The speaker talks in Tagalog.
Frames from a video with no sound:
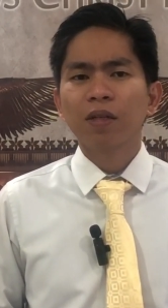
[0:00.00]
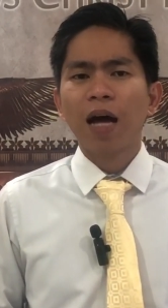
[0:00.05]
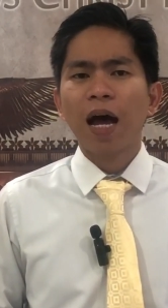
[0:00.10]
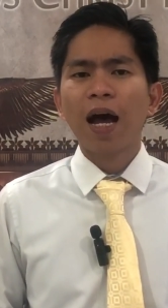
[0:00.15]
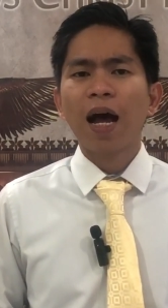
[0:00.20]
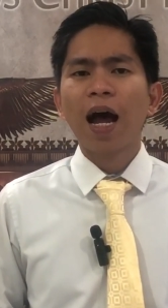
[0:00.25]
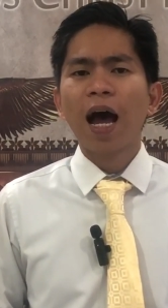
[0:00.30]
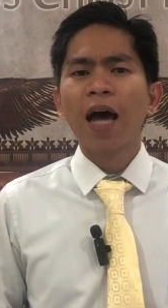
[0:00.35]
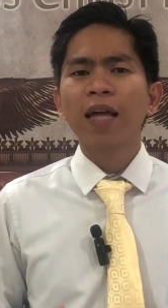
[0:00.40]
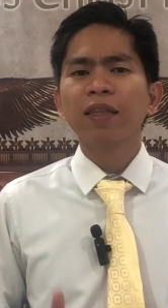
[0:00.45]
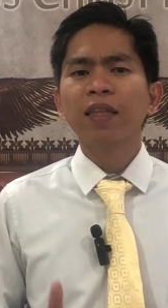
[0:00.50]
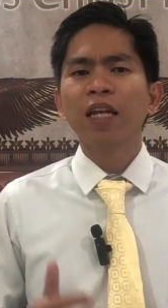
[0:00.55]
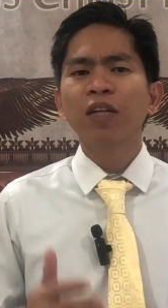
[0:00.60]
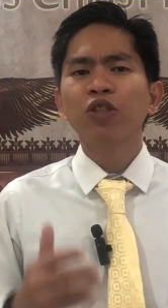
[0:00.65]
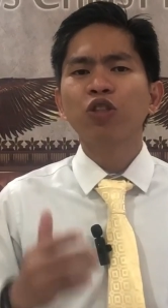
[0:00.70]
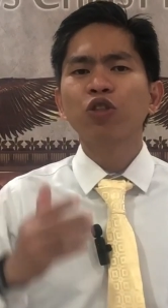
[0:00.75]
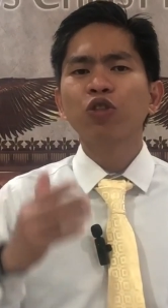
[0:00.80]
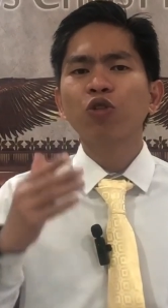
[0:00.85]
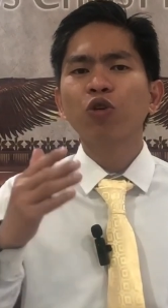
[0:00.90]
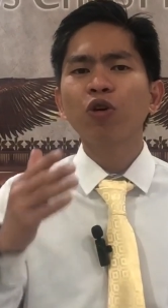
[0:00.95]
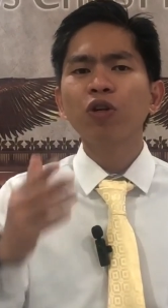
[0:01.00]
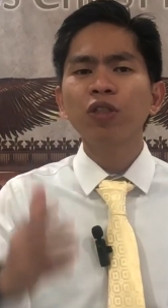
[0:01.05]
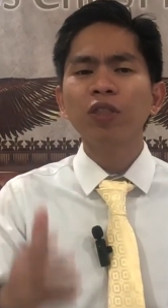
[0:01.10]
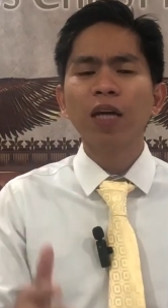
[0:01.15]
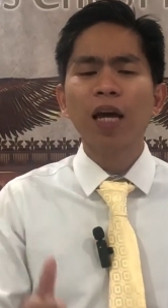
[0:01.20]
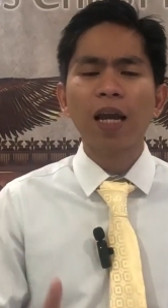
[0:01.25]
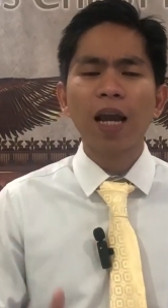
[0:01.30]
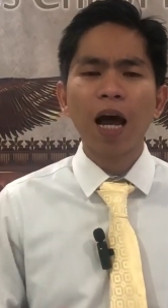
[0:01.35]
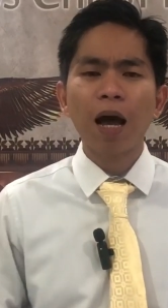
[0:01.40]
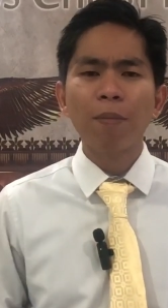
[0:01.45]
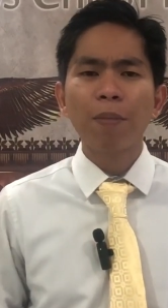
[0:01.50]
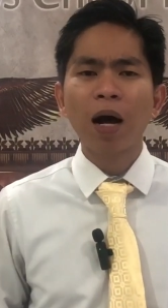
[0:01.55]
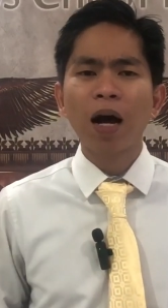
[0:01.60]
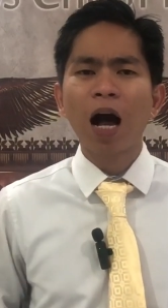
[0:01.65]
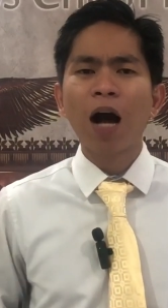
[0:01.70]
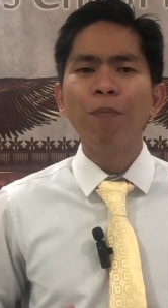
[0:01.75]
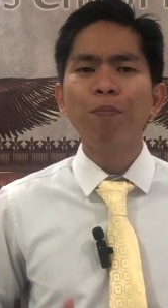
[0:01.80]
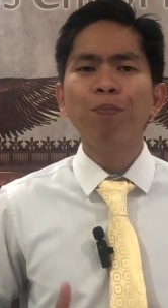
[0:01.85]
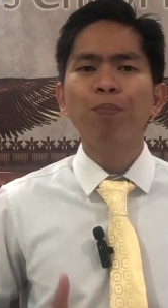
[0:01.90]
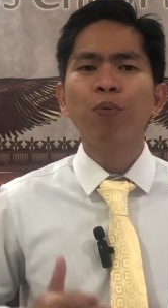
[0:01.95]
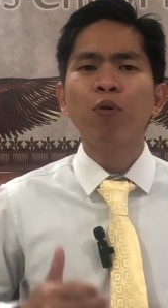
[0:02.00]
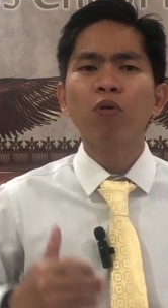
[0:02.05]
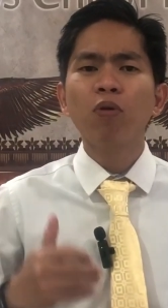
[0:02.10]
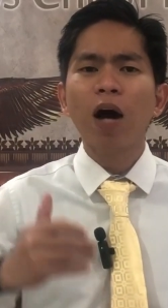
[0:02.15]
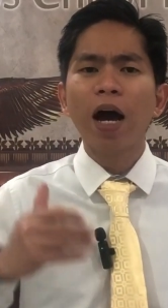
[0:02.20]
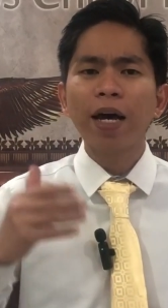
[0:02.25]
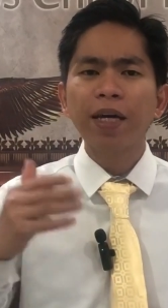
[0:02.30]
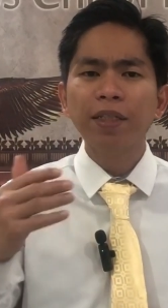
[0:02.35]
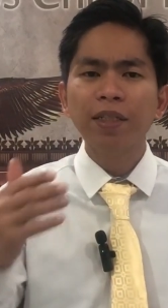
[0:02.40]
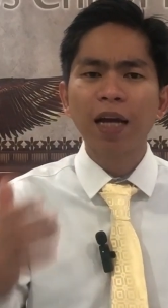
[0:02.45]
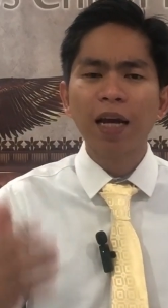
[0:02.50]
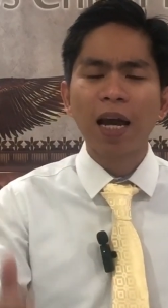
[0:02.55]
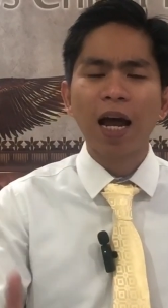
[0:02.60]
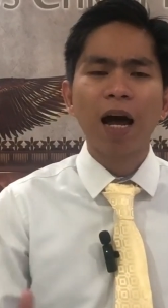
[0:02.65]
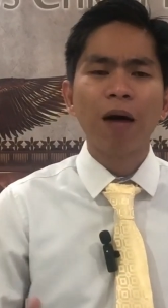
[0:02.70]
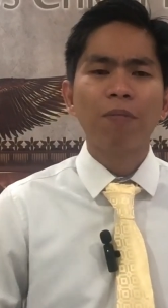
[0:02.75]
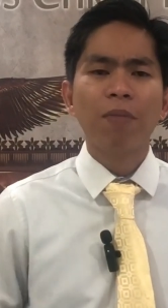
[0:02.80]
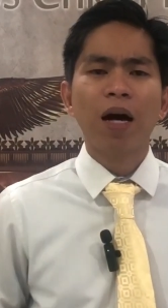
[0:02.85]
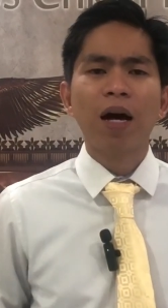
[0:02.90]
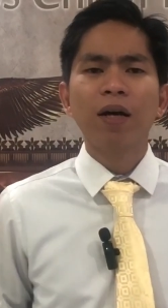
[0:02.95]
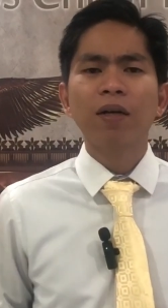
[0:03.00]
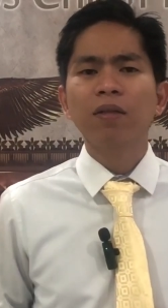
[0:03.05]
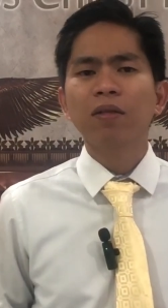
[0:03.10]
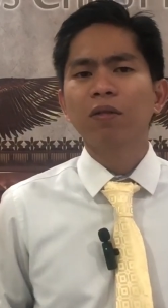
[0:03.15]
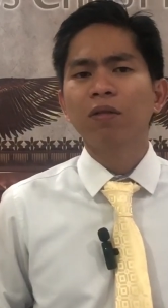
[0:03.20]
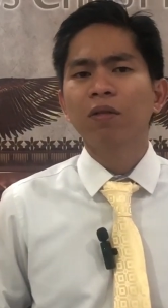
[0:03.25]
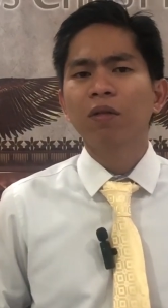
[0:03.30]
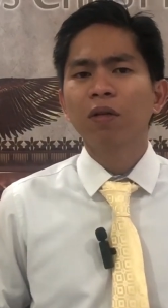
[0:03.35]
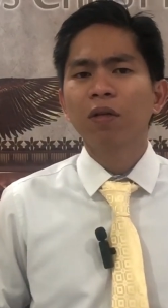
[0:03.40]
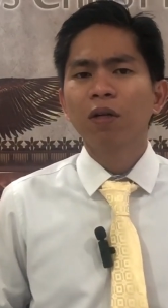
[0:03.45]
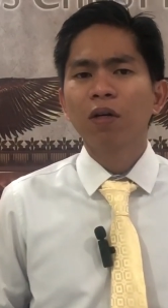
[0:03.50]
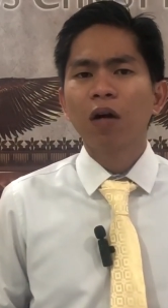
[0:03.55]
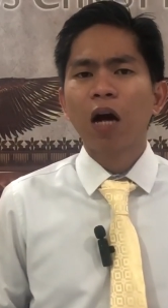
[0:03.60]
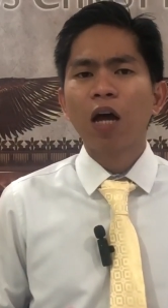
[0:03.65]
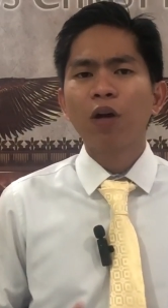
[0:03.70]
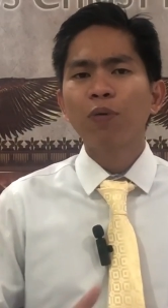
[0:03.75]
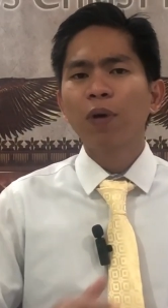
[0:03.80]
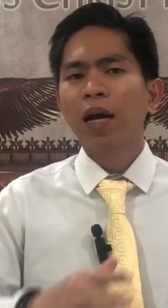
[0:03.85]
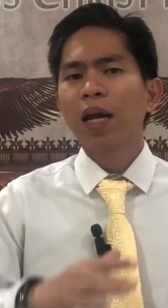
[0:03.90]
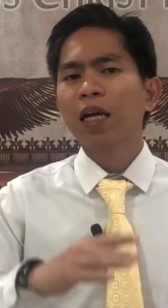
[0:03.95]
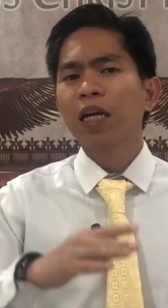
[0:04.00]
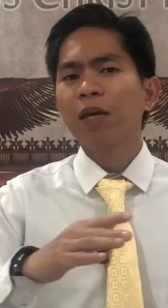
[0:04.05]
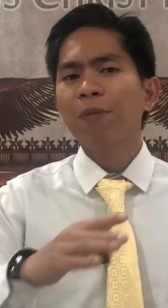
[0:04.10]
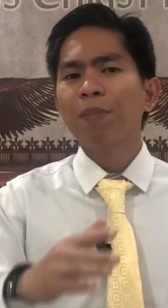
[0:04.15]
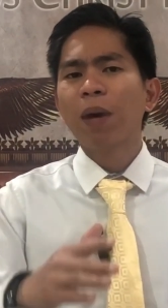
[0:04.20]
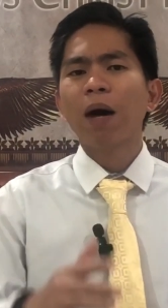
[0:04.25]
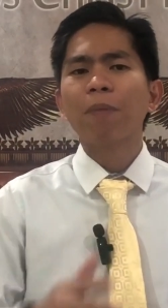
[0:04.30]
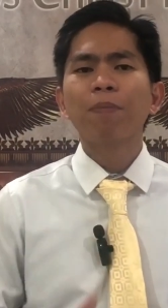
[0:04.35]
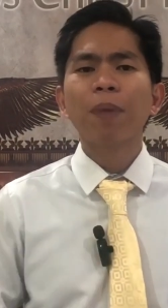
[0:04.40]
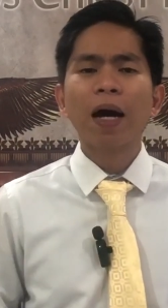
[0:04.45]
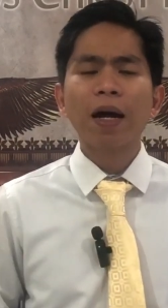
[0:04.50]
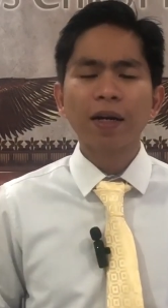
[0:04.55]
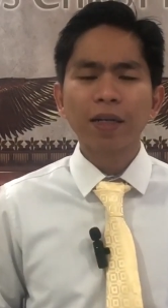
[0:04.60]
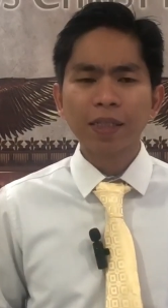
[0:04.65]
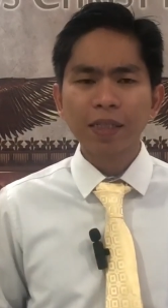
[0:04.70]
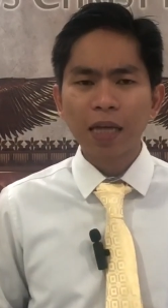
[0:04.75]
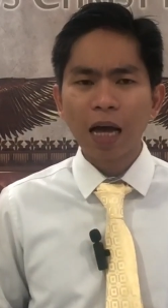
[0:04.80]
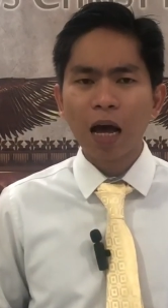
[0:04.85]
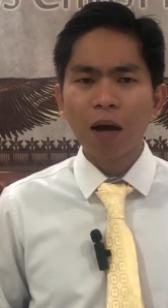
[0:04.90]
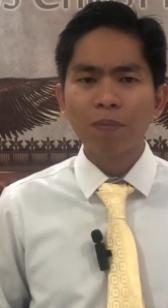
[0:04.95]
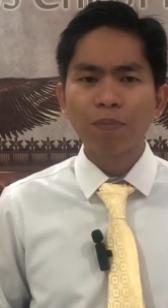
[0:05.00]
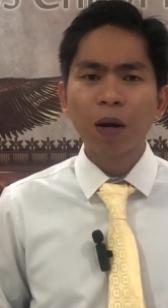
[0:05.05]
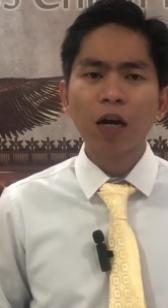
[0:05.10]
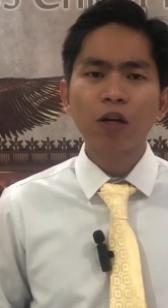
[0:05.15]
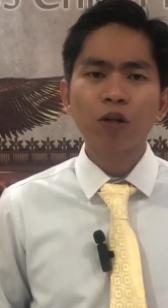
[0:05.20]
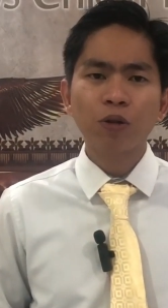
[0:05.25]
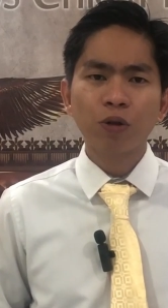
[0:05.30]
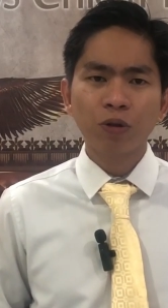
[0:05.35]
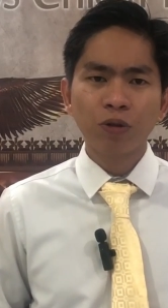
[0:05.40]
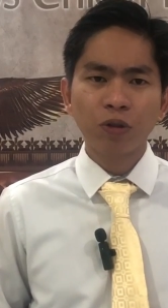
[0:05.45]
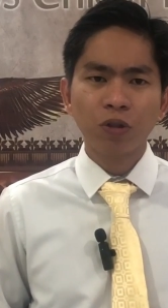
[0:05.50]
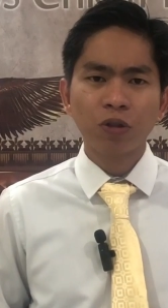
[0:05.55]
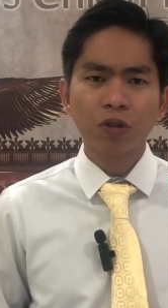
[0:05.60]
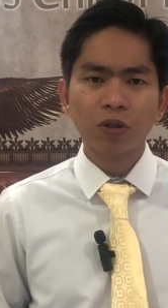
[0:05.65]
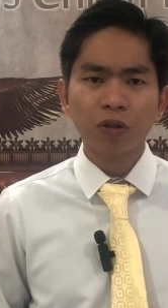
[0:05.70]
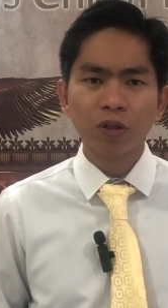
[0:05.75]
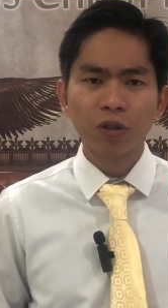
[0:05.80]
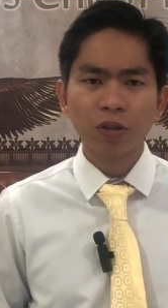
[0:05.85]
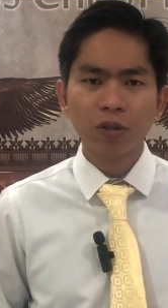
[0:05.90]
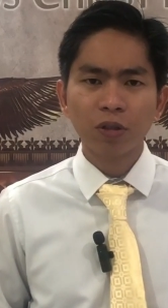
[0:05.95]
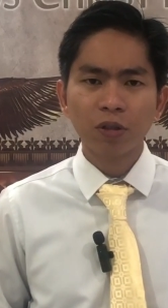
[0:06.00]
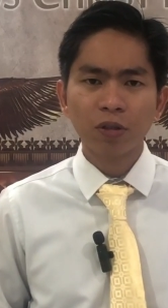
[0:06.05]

Ang atensyon niya lamang, ang buhay niya lamang ay walang iba para sa Panginoong Diyos.